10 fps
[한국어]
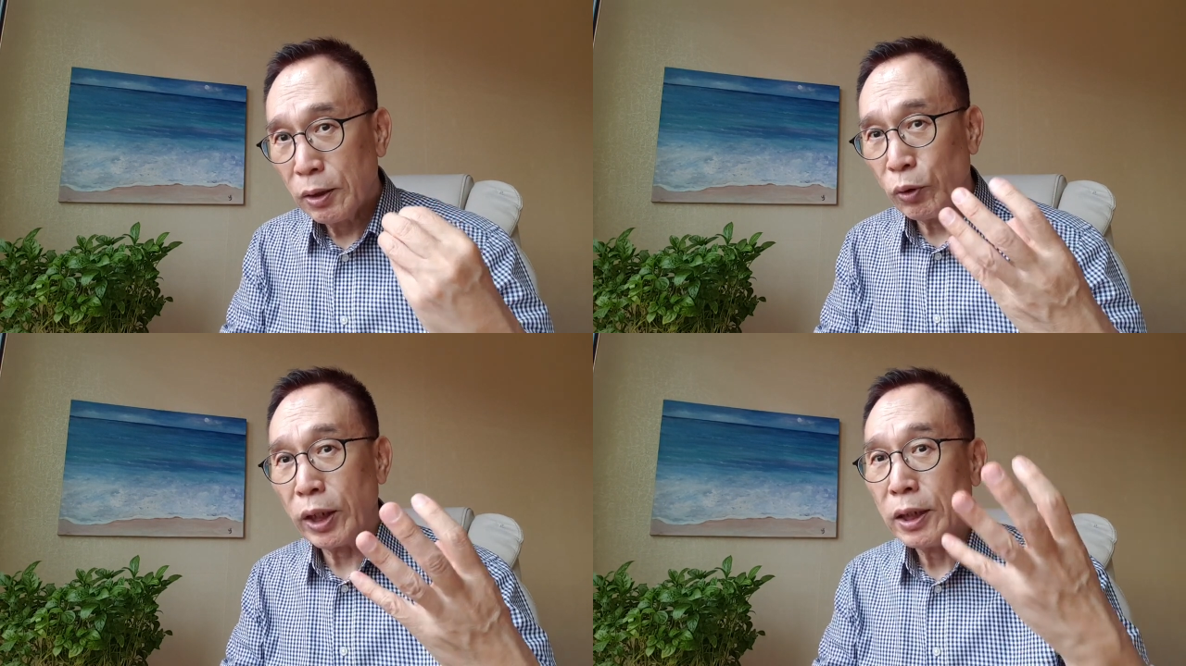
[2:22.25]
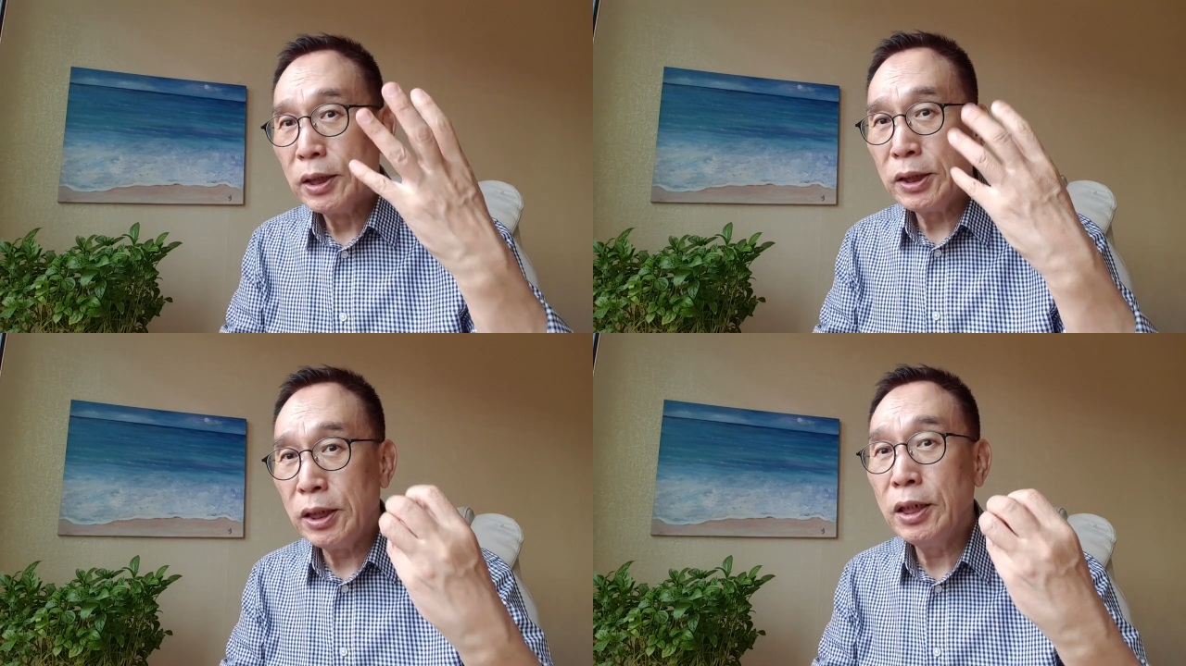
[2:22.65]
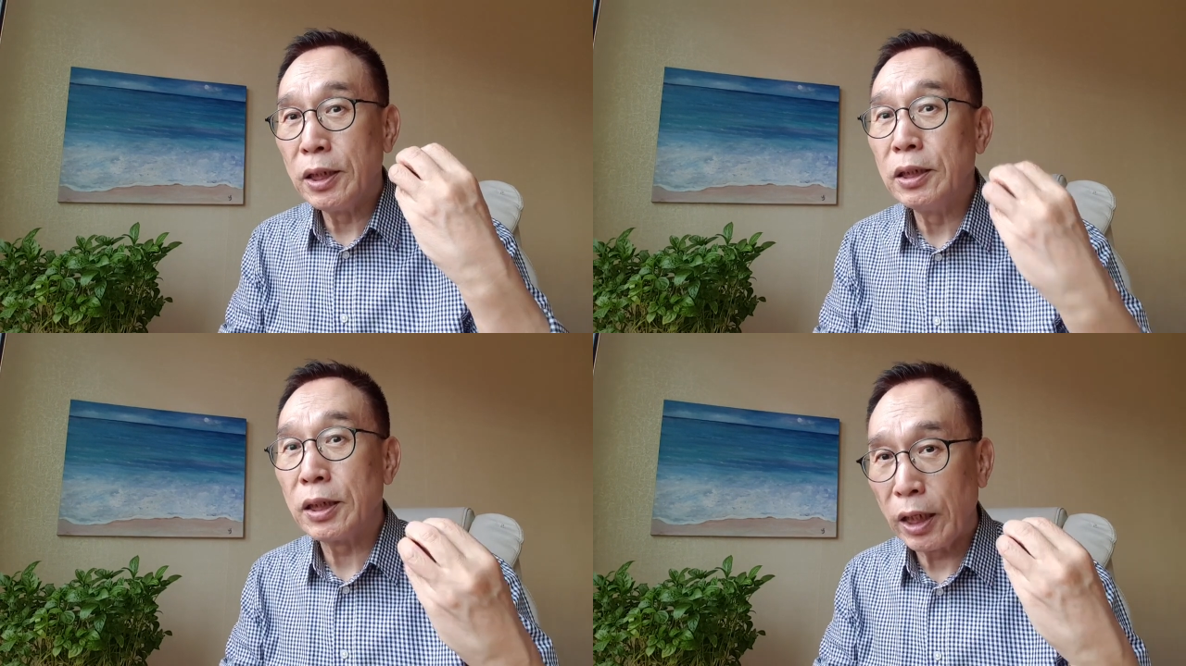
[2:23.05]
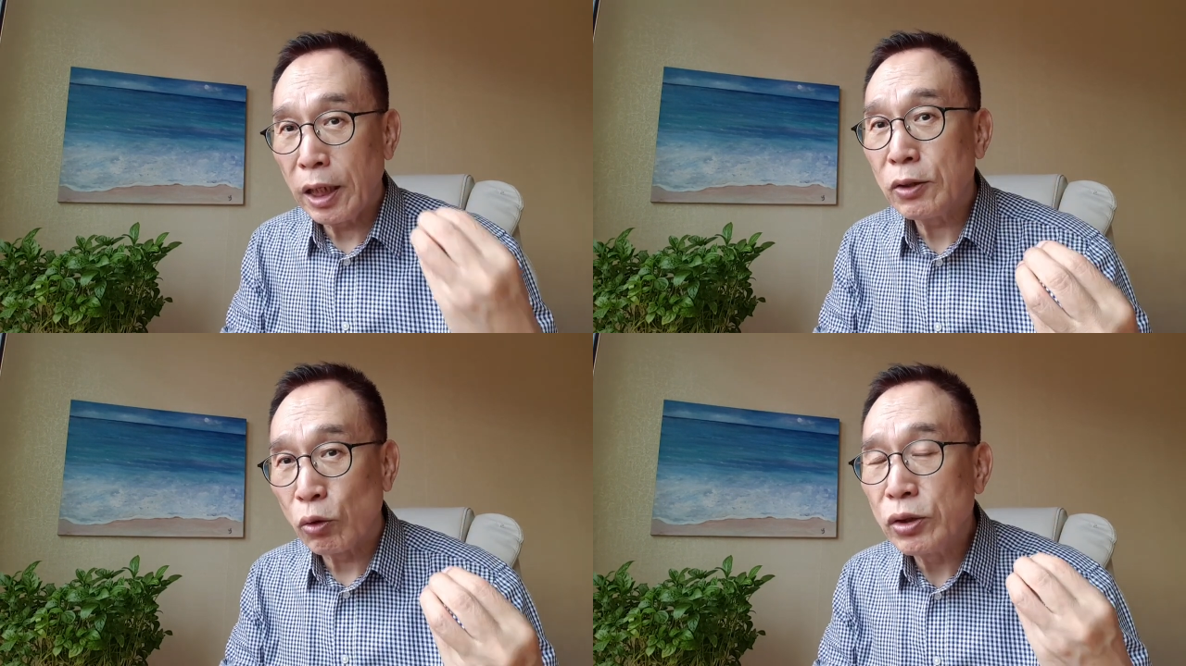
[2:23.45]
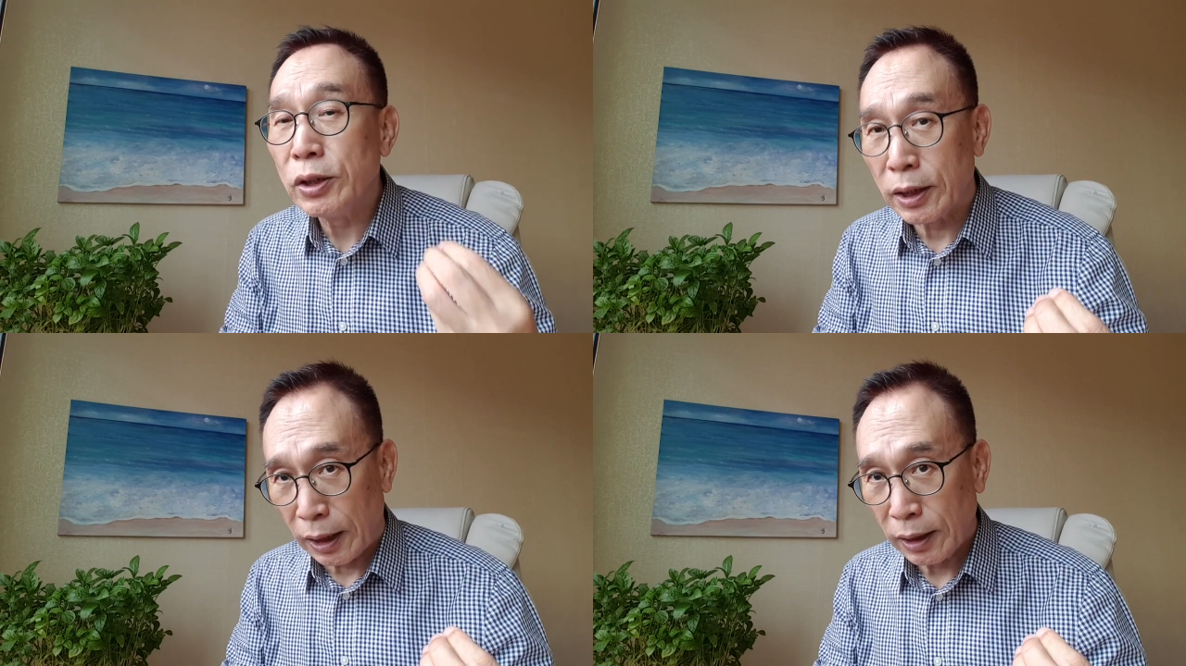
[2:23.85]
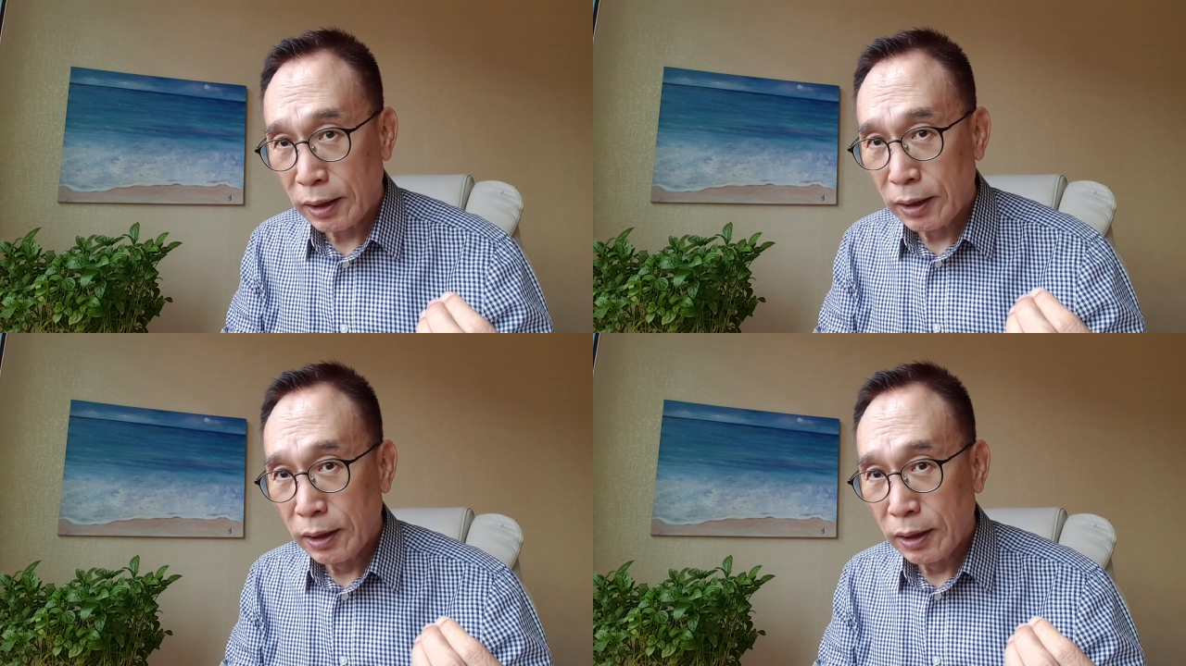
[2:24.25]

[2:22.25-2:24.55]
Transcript: 왜? 신이 그렇게 해줬으니까